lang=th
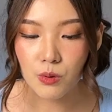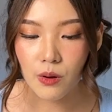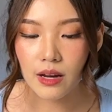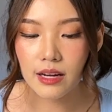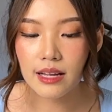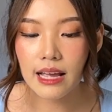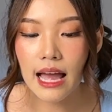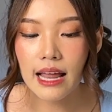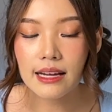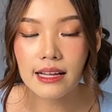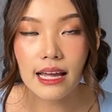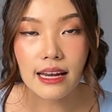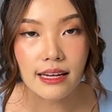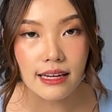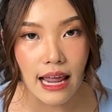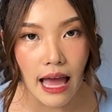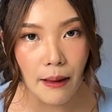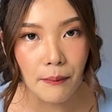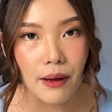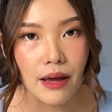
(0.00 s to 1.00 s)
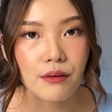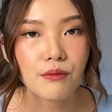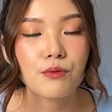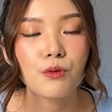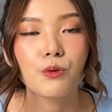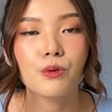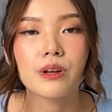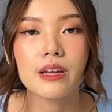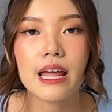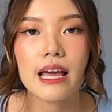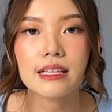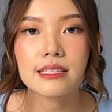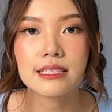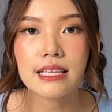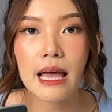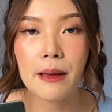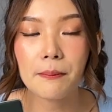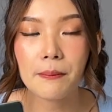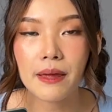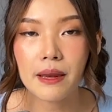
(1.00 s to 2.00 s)
ส่วนนการกันน้ำกันฝุ่นเนี่ย
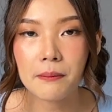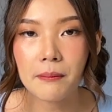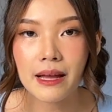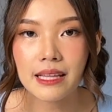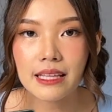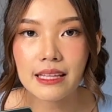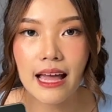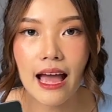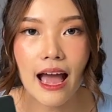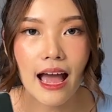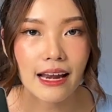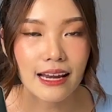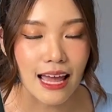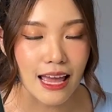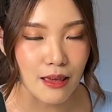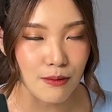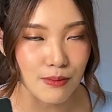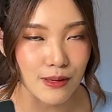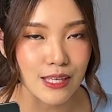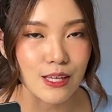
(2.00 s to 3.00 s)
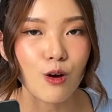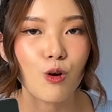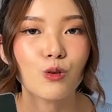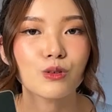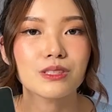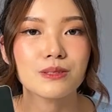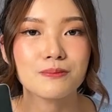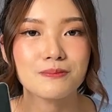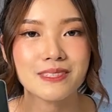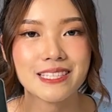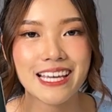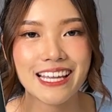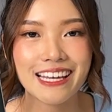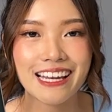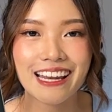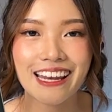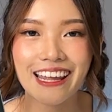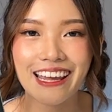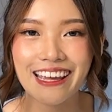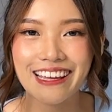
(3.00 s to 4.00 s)
จะเป็นมาตรฐาน IP67
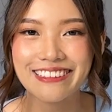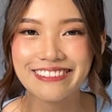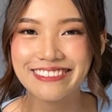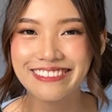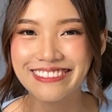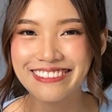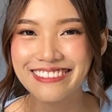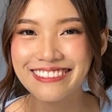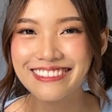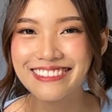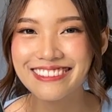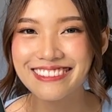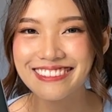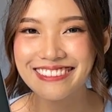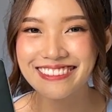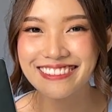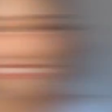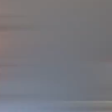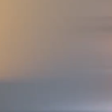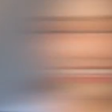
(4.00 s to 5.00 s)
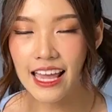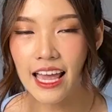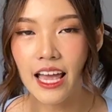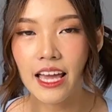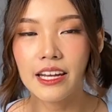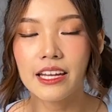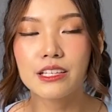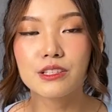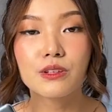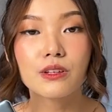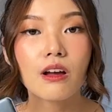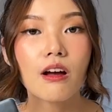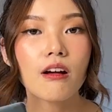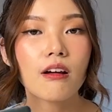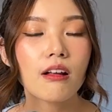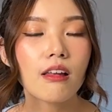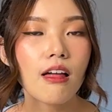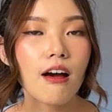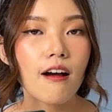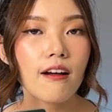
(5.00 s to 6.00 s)
นั่นเอง ในส่วนข
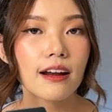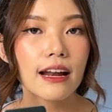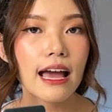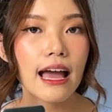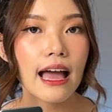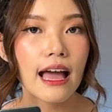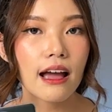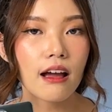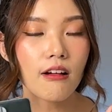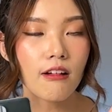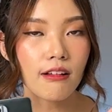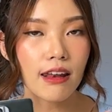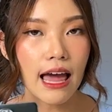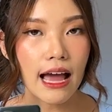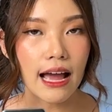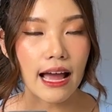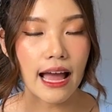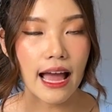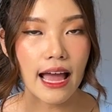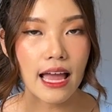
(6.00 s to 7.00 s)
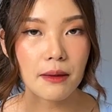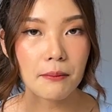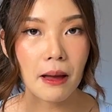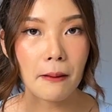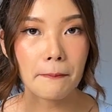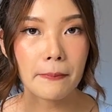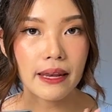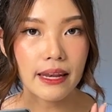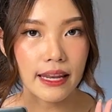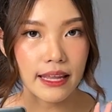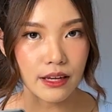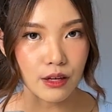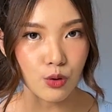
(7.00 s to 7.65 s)
องกล้องนะคะกล้องหลังให้มาเป็นเล